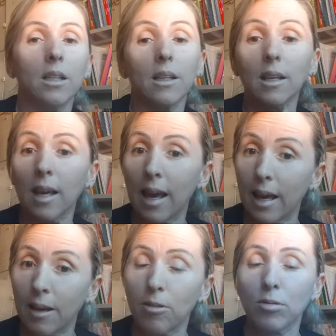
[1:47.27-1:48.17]
que
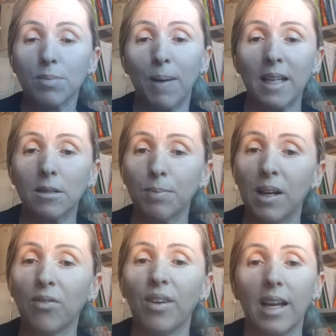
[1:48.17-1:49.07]
é os países
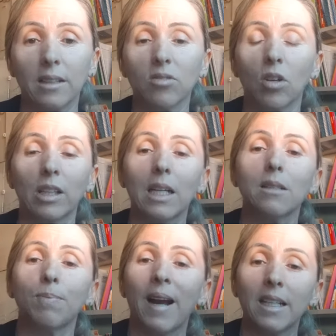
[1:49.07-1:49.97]
periféricos são
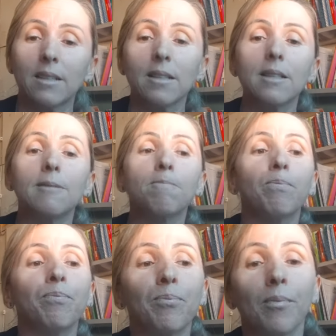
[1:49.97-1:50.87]
aqueles países
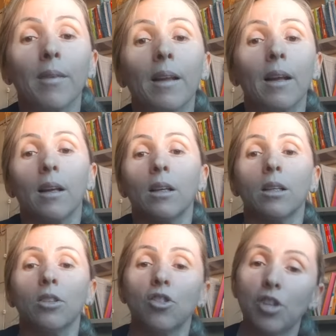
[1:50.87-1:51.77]

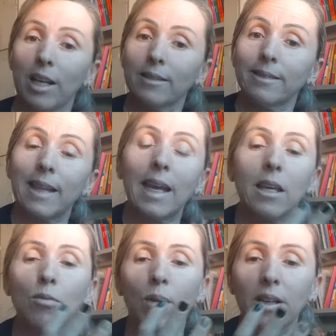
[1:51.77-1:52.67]
que já
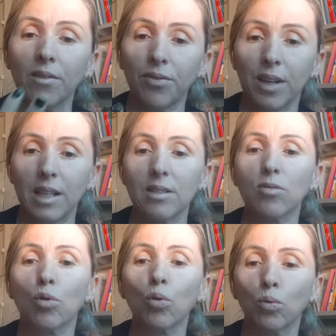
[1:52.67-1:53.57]
têm uma
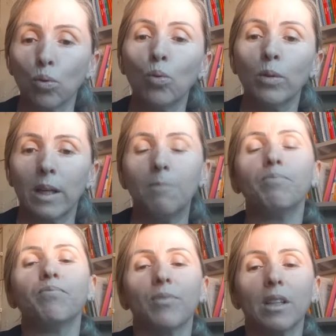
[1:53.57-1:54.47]
infraestrutura
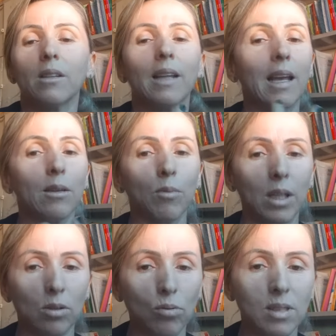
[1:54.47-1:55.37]
que tem uma
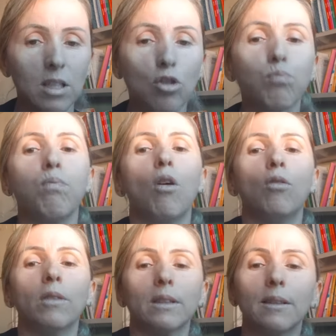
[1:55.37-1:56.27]
indústria de
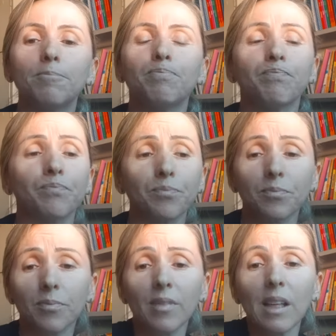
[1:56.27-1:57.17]
ponta,
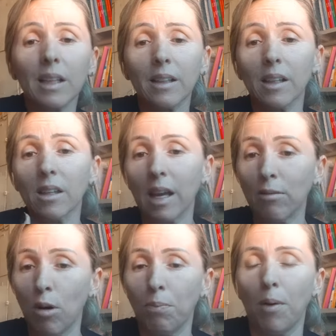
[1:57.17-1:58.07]
que tem
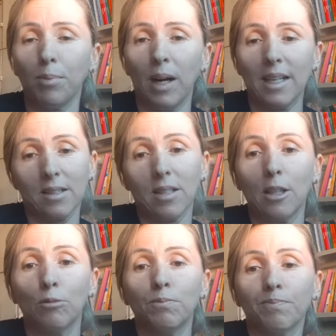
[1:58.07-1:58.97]
uma
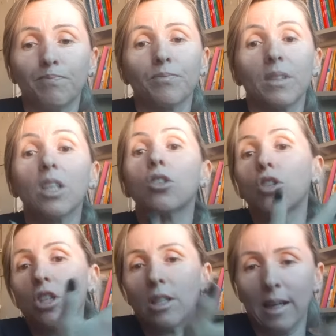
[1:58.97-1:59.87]
população que
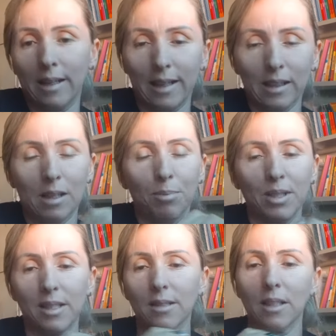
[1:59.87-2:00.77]
tinha, né? Que
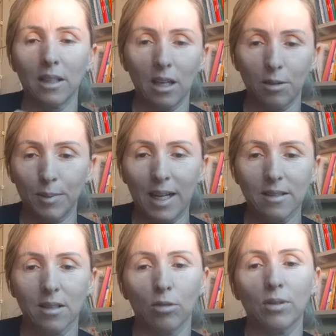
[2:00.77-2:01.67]
depois essa
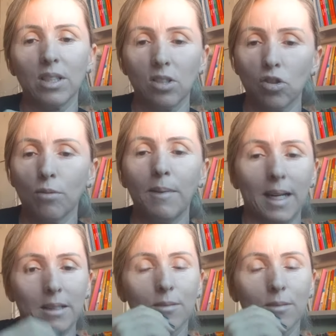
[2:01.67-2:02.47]
denominação não existe mais.